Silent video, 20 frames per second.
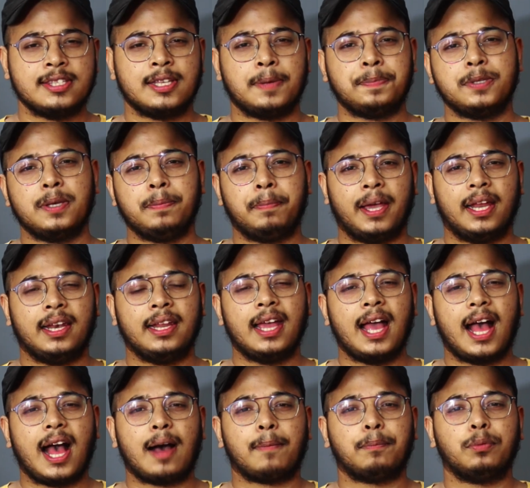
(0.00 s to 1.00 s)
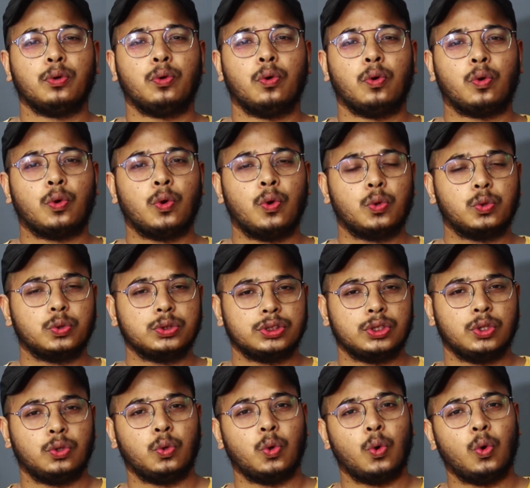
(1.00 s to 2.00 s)
सबसे पहले आप लोगों को
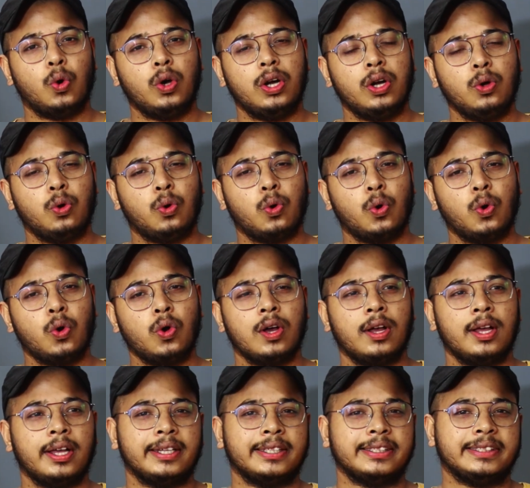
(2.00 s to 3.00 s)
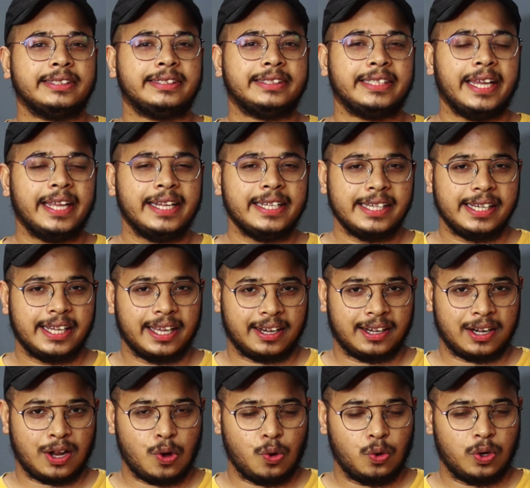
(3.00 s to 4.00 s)
उस गोल्ड को चेंज
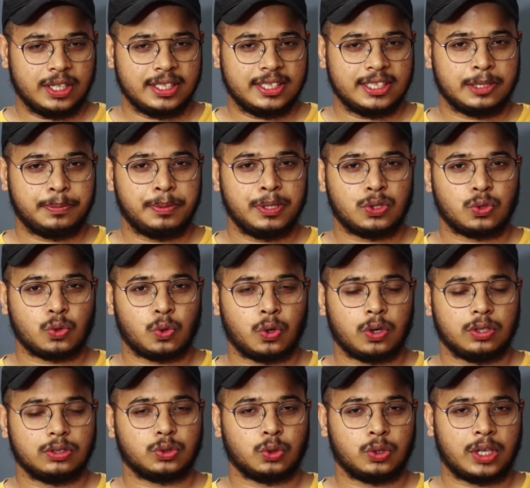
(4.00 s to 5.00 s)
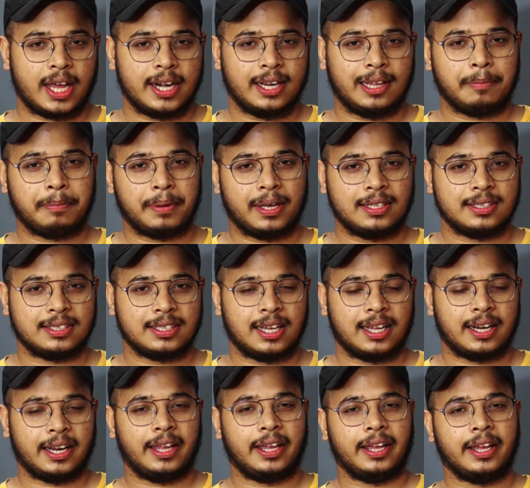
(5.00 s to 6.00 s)
करना होगा जिस भी सो, सोनार के पास
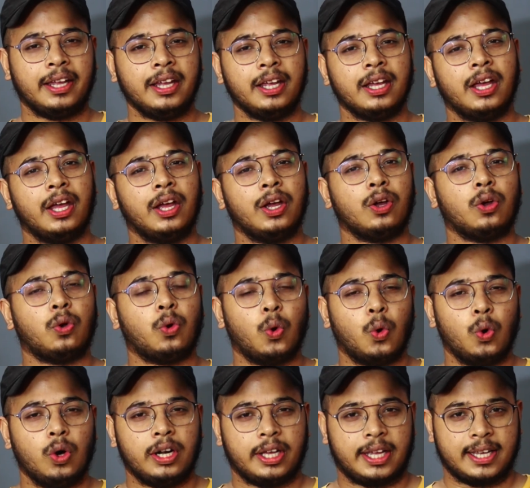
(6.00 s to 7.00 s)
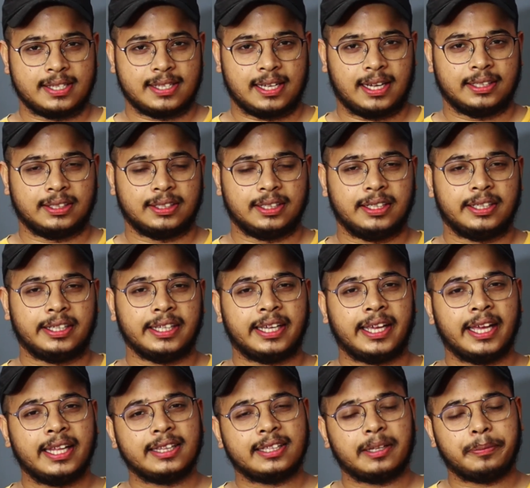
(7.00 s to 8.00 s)
जा रहे हैं गोल्ड के साथ
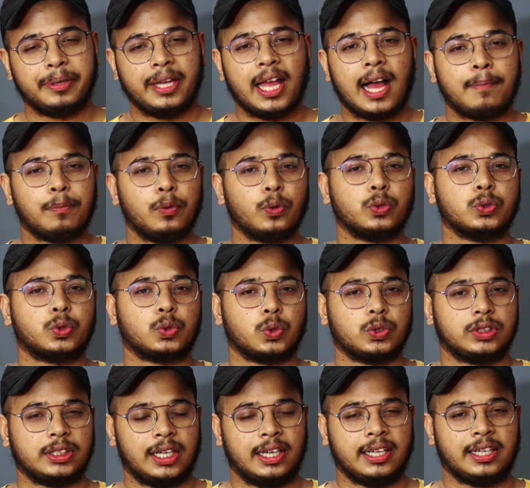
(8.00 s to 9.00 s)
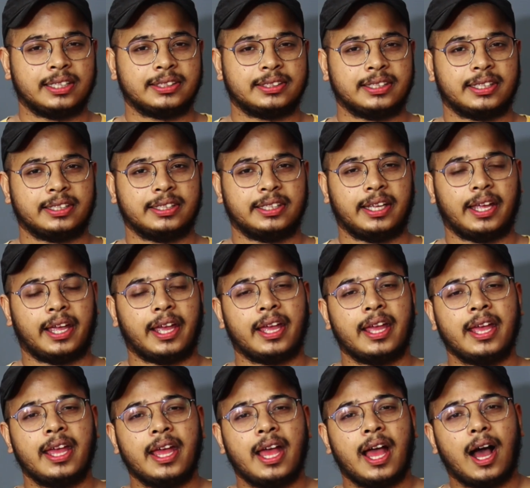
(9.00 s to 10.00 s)
ठीक है तभी आप लोग उसको सेल कर सकते हैं
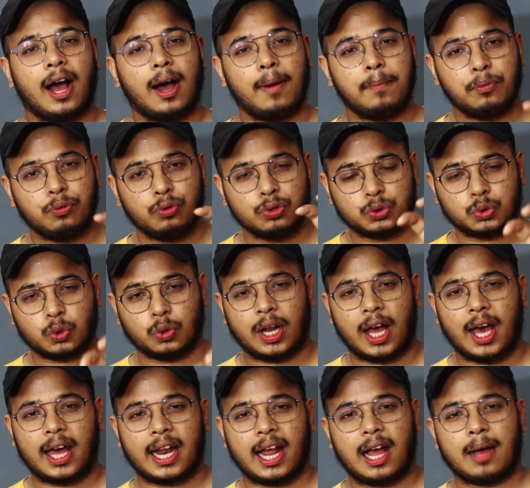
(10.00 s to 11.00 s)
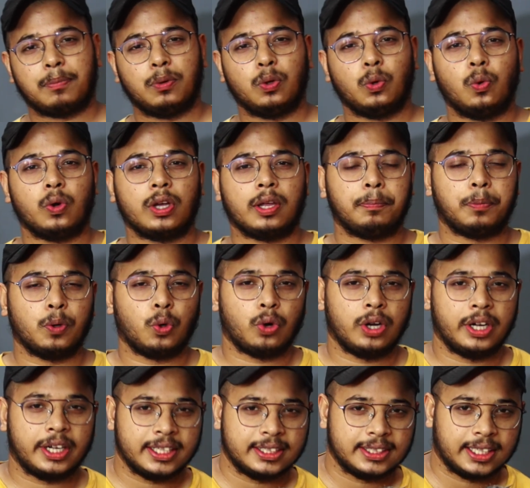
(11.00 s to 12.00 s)
अब वो सोनार आप लोगों की
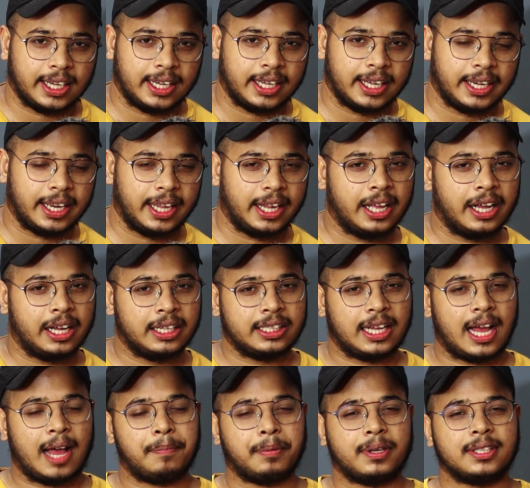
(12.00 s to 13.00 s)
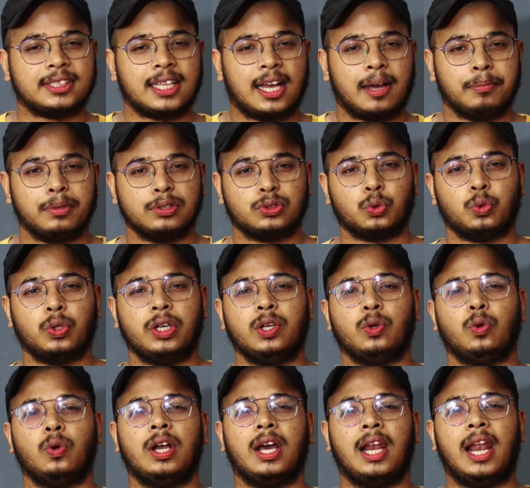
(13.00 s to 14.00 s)
प्योरिटी चेक करेगा आपके सामने सोने
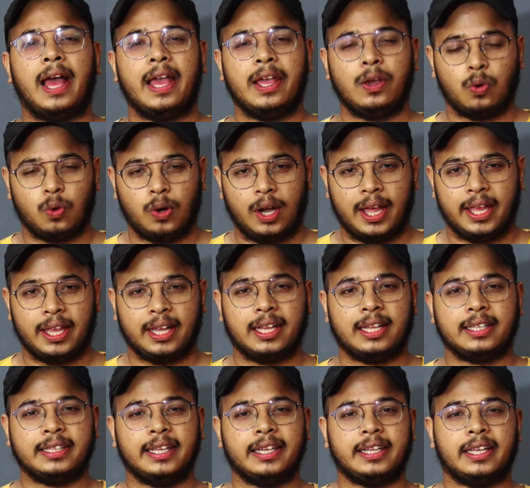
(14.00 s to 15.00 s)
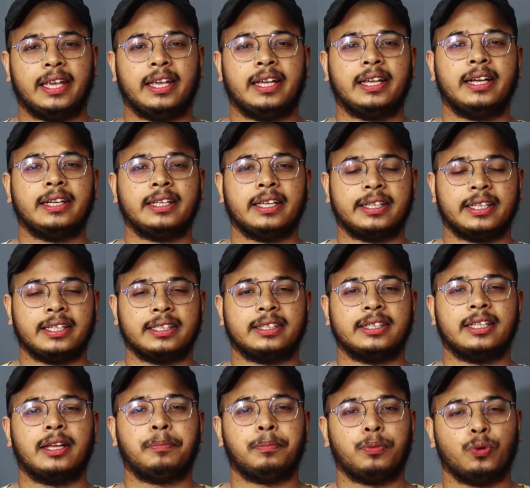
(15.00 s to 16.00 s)
को गलाए ओलाएगा देखेगा कि
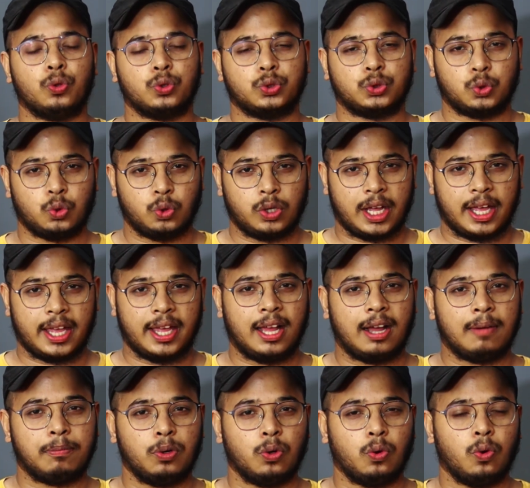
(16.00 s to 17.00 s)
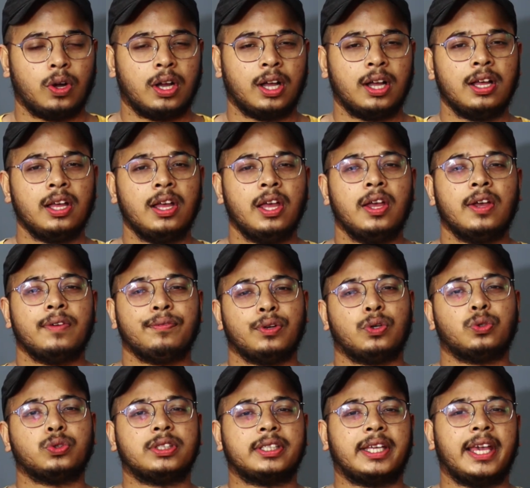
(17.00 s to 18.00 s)
कितना प्योर सोना है आप लोगों का
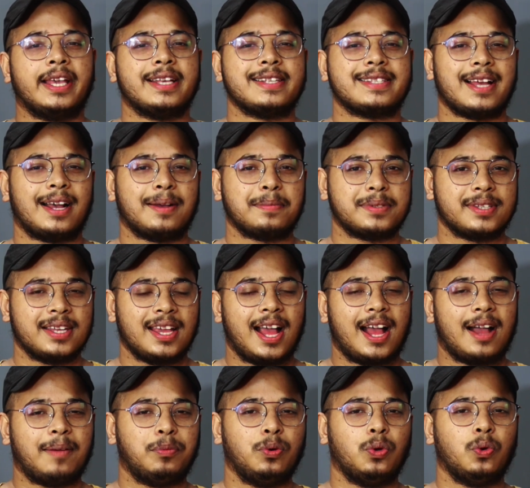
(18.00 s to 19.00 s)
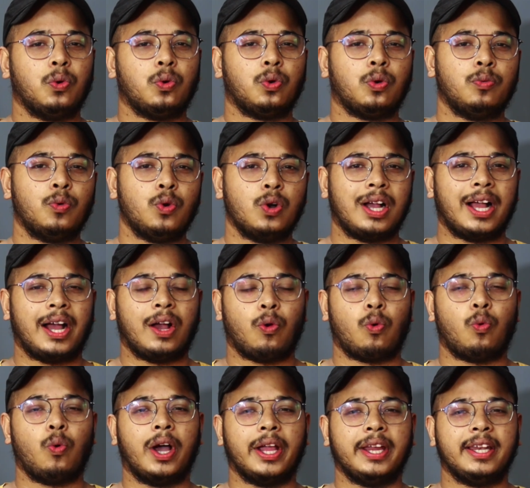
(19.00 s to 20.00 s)
फिर उसके हिसाब से आप लोगों को वो
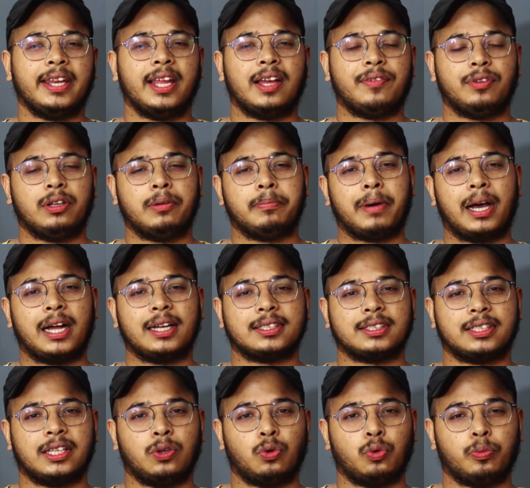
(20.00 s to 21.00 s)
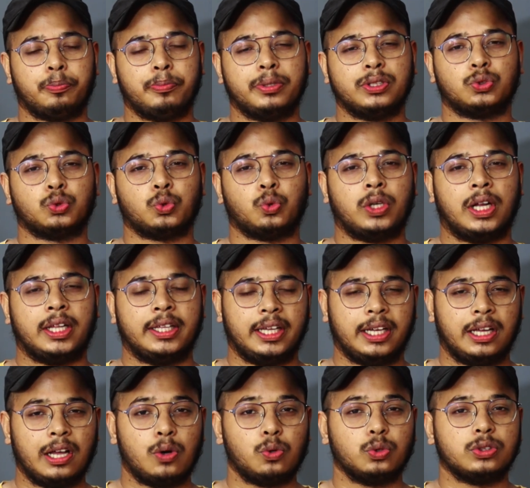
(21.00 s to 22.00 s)
क्वाइन या फिर बार्स के रूप में सोना
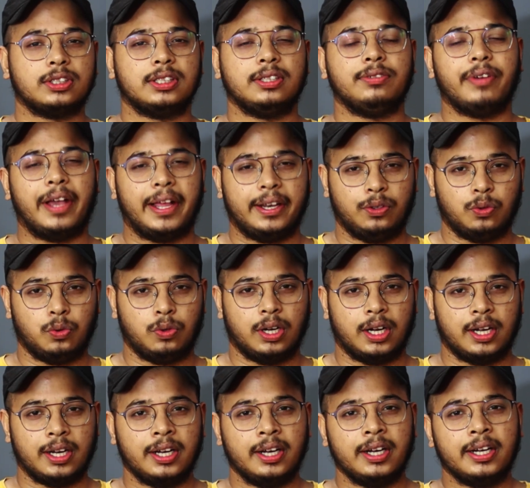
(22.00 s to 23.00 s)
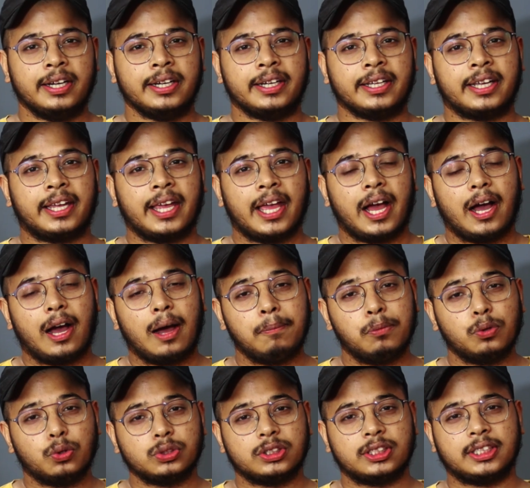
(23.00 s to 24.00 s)
देगा उसी वैल्यू का ठीक है
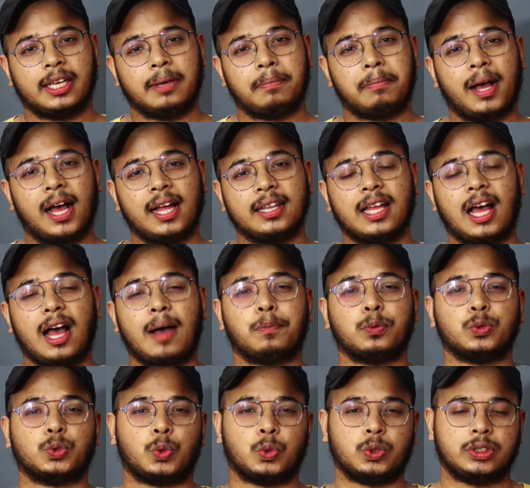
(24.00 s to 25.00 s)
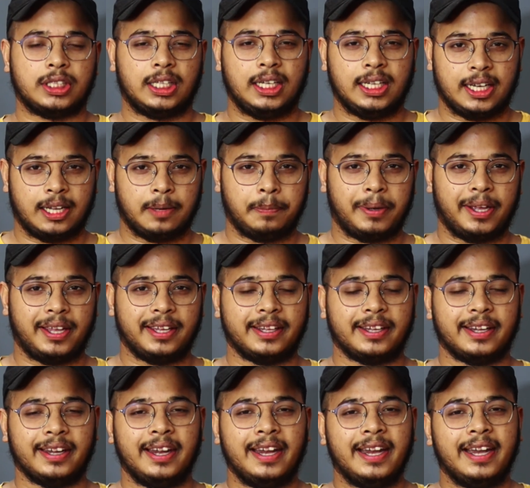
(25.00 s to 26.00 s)
अब उसके बाद आप उसको सेल कर
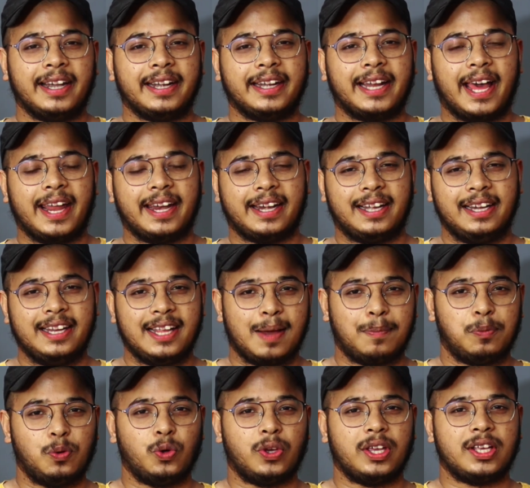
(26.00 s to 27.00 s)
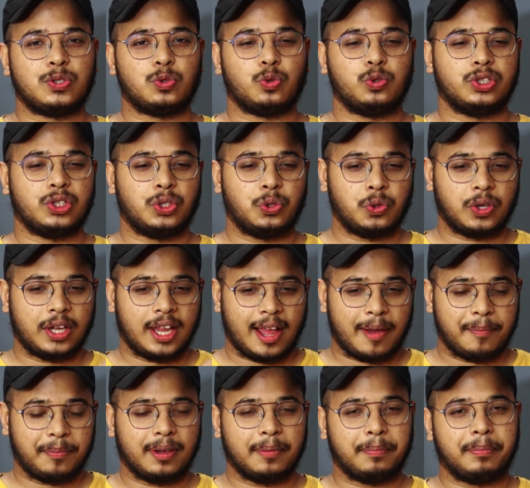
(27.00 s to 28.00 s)
पाएंगे डायरेक्टली आप लोग ये सोच रहे हो कि
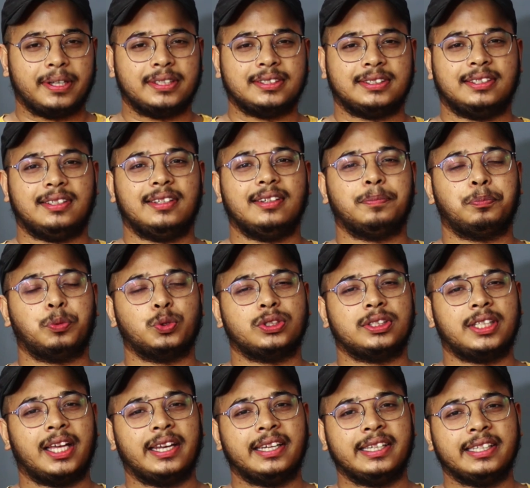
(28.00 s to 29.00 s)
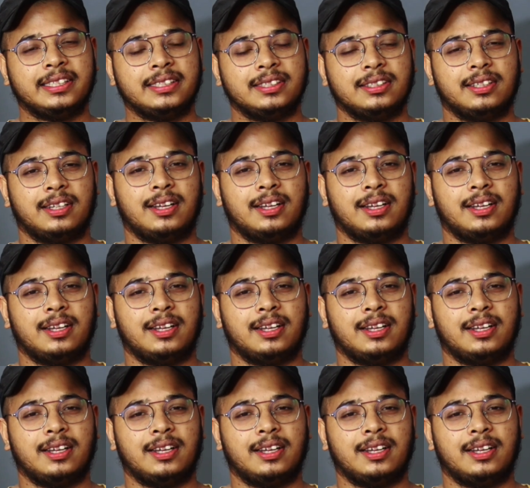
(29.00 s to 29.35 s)
आपके पास पुस्तैनी